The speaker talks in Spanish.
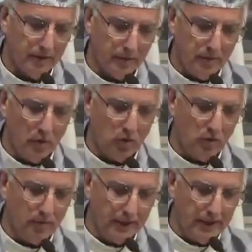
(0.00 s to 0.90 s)
Vimos
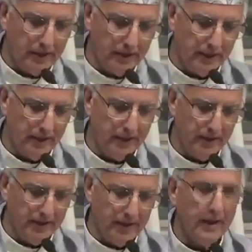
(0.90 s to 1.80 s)
conveniente
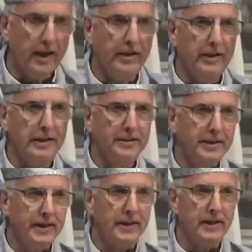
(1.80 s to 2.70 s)

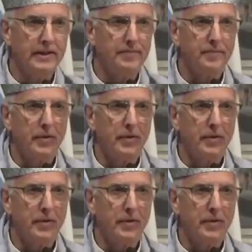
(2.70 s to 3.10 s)
adelantarla